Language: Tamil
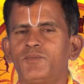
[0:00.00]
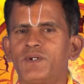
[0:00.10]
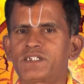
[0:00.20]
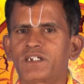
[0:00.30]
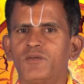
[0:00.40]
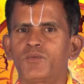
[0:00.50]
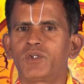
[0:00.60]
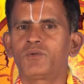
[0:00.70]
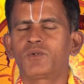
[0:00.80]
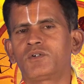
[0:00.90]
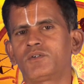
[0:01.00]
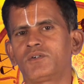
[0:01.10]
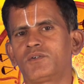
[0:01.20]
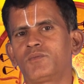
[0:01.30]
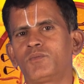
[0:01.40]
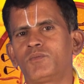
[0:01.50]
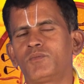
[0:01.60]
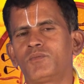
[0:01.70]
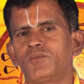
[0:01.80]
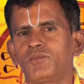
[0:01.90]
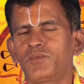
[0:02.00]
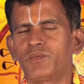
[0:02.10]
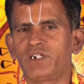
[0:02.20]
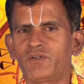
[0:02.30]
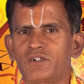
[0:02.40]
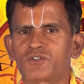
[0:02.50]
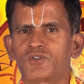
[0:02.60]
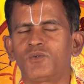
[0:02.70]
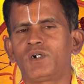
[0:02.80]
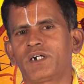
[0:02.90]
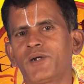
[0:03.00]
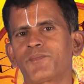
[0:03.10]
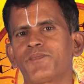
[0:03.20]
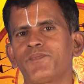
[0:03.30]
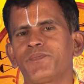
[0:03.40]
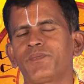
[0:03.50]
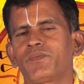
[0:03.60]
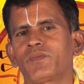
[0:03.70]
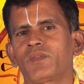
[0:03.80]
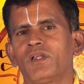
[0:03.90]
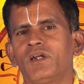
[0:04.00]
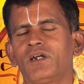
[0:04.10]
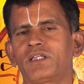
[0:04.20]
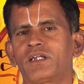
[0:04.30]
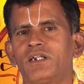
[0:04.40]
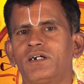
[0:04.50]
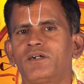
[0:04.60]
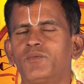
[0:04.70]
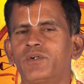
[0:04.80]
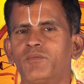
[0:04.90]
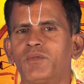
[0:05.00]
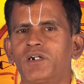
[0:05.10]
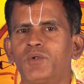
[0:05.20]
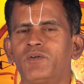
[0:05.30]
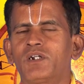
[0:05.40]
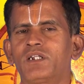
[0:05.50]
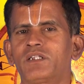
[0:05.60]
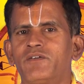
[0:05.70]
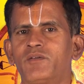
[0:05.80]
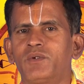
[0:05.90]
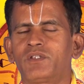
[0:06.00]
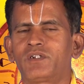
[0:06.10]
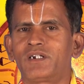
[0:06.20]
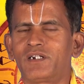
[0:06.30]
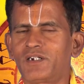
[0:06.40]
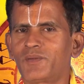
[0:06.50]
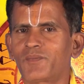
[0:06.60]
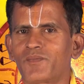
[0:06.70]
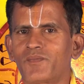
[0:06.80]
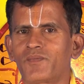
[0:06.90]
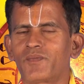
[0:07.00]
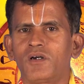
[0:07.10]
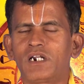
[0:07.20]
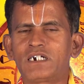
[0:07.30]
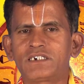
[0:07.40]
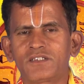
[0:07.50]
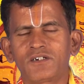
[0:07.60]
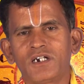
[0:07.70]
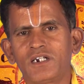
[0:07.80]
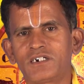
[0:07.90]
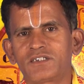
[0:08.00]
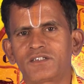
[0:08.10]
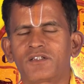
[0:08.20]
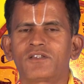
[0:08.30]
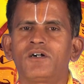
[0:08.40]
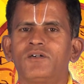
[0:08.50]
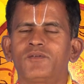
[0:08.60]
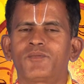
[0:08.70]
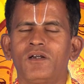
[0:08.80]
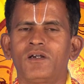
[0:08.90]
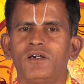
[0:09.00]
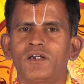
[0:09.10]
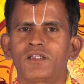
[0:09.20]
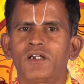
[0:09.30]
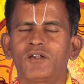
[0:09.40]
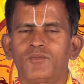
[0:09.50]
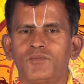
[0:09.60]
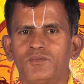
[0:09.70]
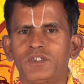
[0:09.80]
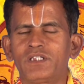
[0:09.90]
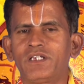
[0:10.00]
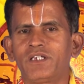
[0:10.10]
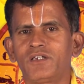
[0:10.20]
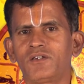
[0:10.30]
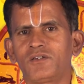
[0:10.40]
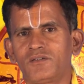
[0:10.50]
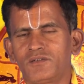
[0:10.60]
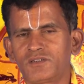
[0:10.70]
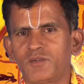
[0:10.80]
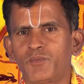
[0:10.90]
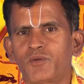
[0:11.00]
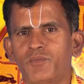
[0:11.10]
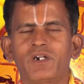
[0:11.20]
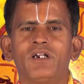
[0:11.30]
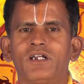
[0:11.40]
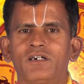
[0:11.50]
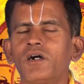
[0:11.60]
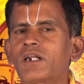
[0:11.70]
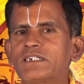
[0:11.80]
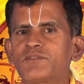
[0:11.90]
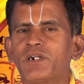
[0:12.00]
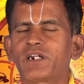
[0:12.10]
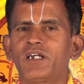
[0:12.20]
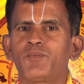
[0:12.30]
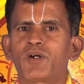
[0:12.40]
பிரச்சனைகளை முடிவுன்னு பெரியவங்க சொல்லுவாங்க அதனால் முக்கியமான முடிவுகள் தவிர்ப்பது நன்று நட்சத்திரம் நல்ல நட்சத்திரம் தான் இருந்தாலும் திதி சப்போர்ட் பண்ணல ராசி பலன்களையும்